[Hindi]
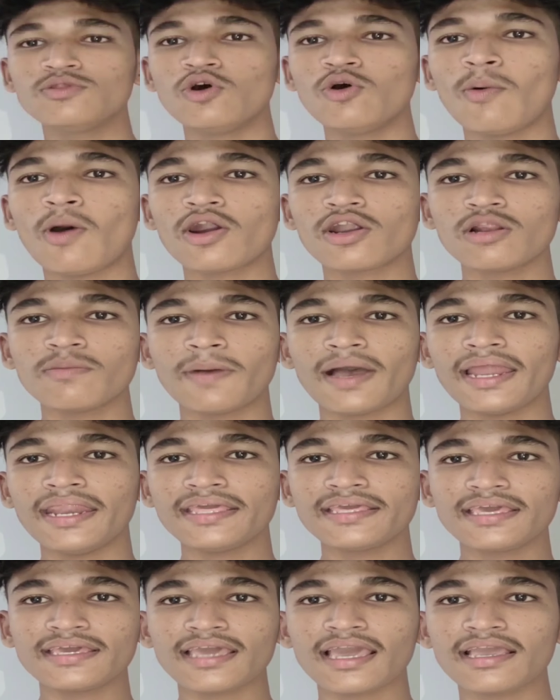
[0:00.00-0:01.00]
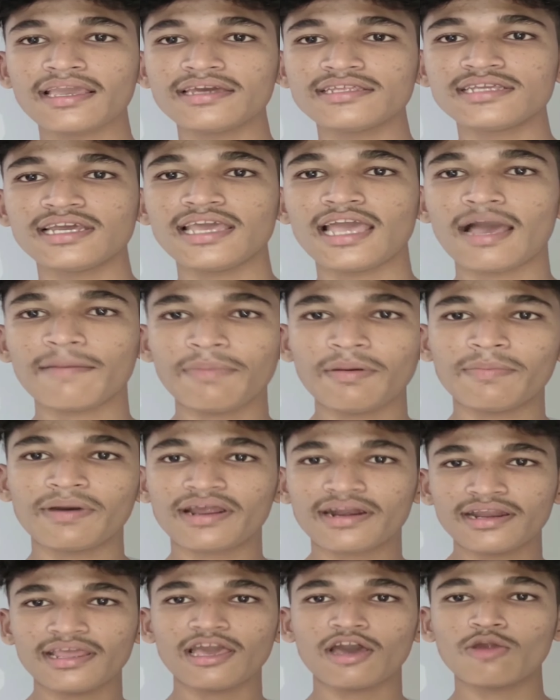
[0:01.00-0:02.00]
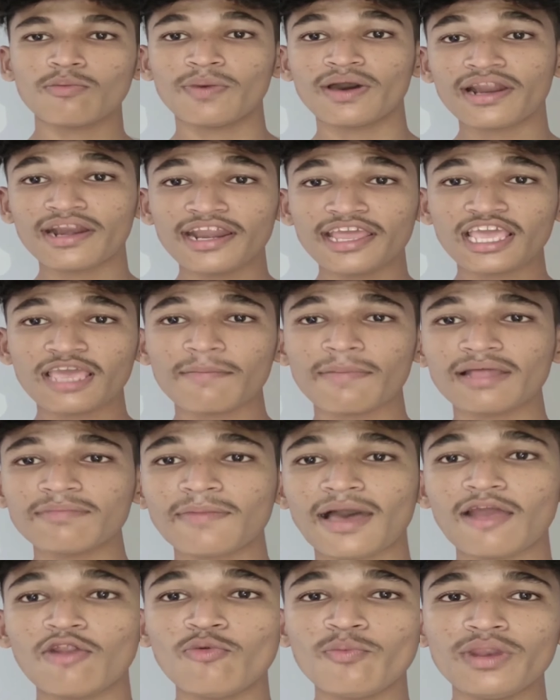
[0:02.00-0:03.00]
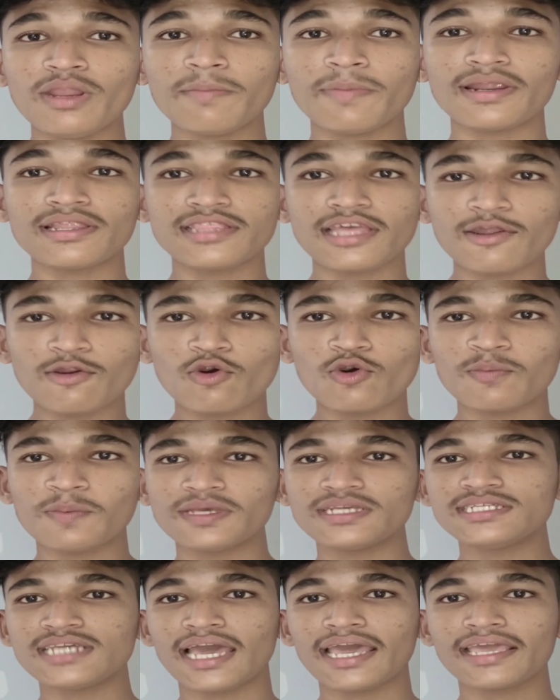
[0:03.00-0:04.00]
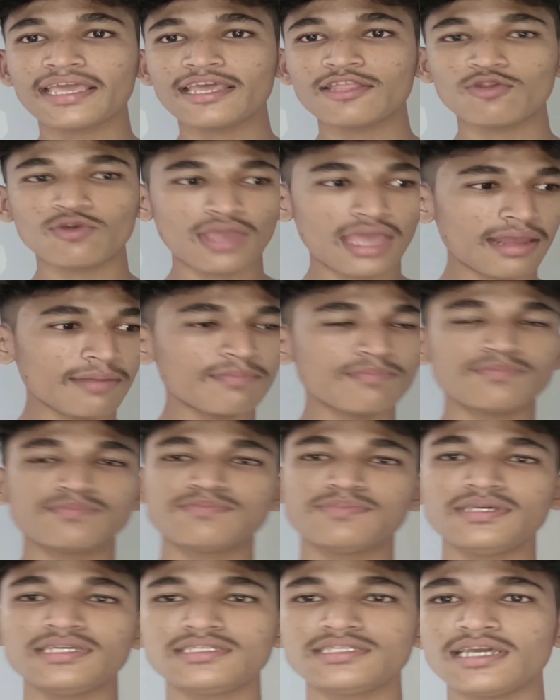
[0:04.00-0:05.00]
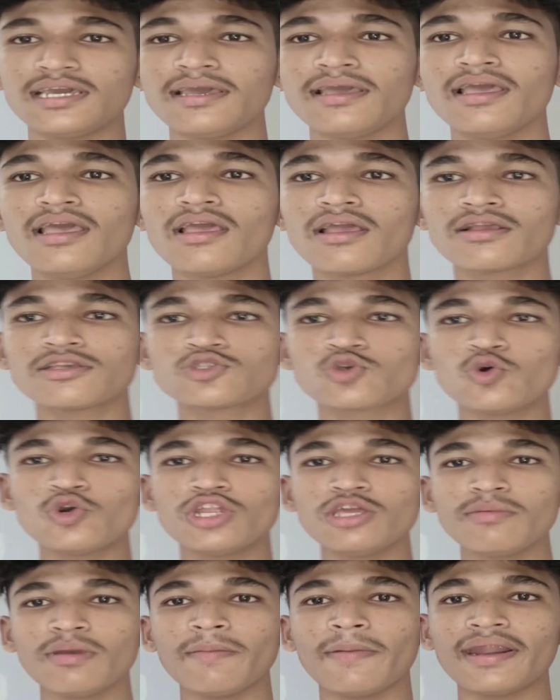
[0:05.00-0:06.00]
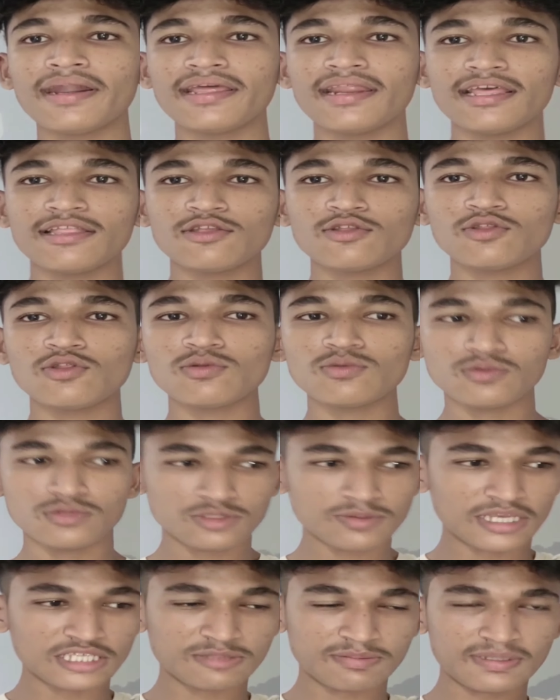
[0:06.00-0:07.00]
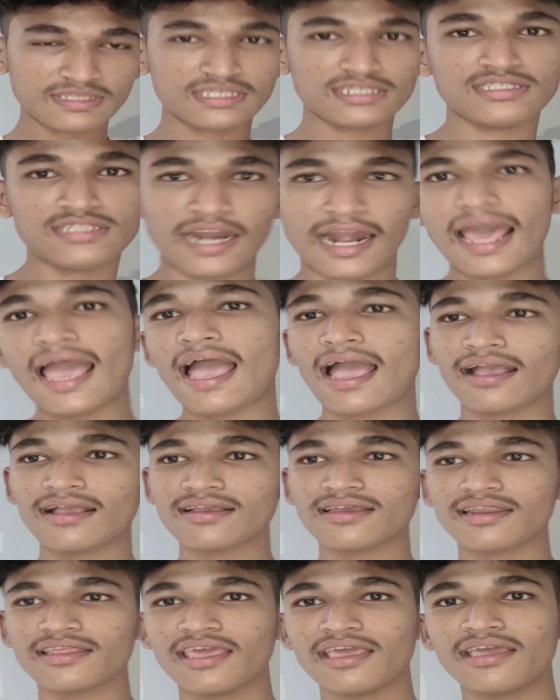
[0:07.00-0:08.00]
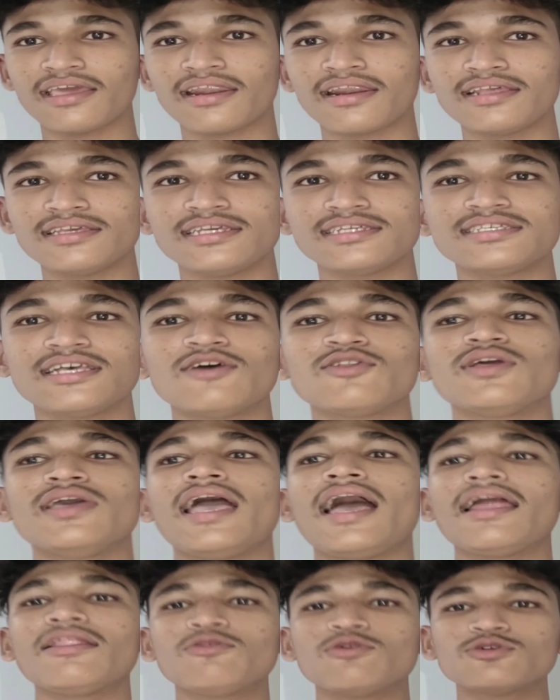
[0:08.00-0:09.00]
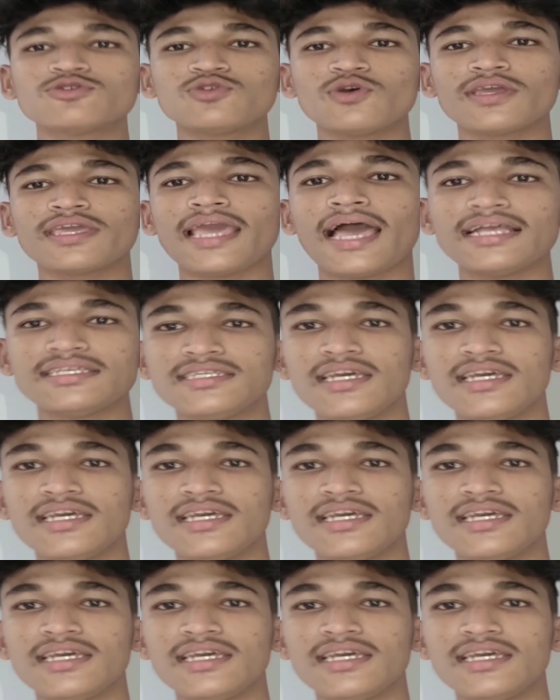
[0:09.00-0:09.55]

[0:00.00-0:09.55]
दो बॉटल पानी की क्या गिर जाए यहाँ पे भरने और भरने के बाद मालूम ही नहीं पड़ता है रोड पे जाएंगे तो यार पीछे स्कूटी में बैठे रहते तो सस्पेंस धड़ाम करके गिरने जैसा होता है यार दोस्तों क्या